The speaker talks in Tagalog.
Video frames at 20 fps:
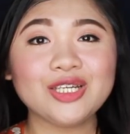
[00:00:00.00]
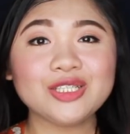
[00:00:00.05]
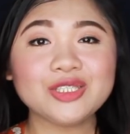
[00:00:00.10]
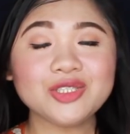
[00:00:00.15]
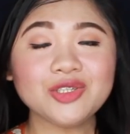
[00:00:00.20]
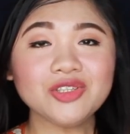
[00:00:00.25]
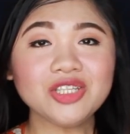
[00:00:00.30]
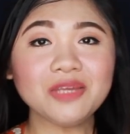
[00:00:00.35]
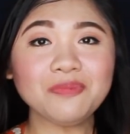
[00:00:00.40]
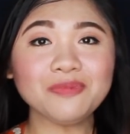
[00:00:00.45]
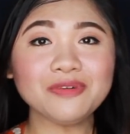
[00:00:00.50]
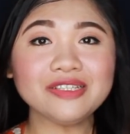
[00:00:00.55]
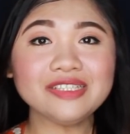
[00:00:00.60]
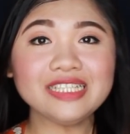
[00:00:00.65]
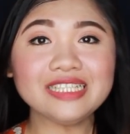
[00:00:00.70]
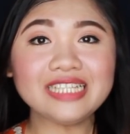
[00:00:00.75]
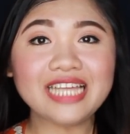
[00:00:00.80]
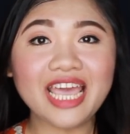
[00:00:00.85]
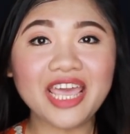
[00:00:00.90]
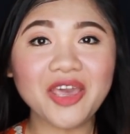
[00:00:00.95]
So, tapos
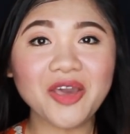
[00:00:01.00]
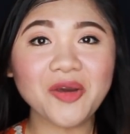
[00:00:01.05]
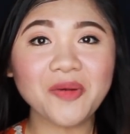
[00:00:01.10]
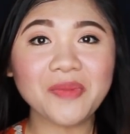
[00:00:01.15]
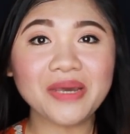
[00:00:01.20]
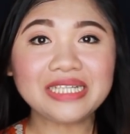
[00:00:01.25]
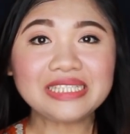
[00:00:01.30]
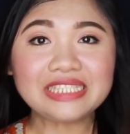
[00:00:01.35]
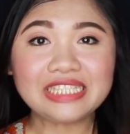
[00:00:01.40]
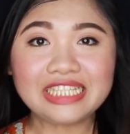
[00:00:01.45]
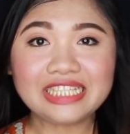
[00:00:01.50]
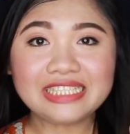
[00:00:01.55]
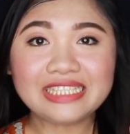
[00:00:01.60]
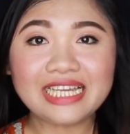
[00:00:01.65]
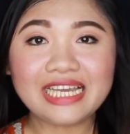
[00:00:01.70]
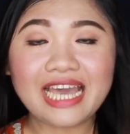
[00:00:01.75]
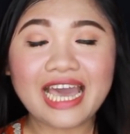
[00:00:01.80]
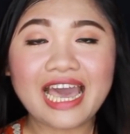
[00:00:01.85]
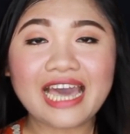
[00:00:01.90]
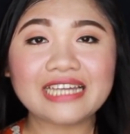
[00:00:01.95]
na tayong mag-treat
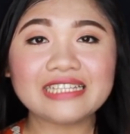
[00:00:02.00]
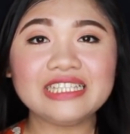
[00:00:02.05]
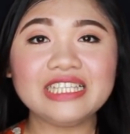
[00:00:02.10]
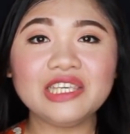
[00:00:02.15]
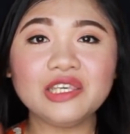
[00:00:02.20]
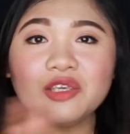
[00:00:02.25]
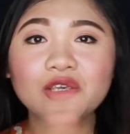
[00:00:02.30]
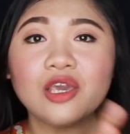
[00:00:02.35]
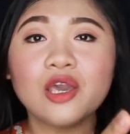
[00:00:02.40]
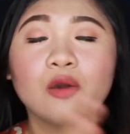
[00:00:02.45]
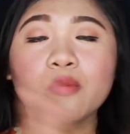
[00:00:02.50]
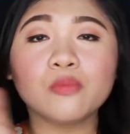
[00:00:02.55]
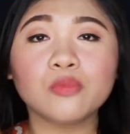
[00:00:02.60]
ng acne.